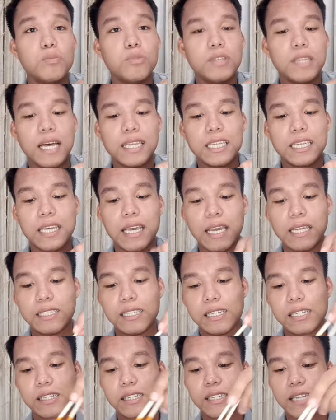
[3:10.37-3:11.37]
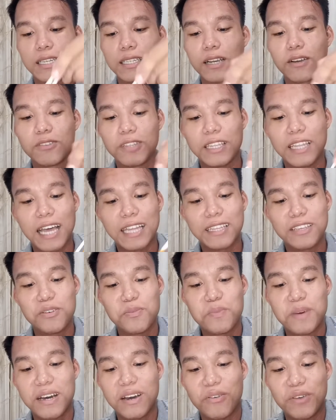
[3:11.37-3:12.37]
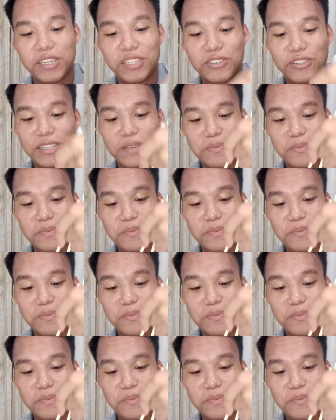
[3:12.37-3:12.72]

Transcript: subo natin guys is sasagutin natin yung mga question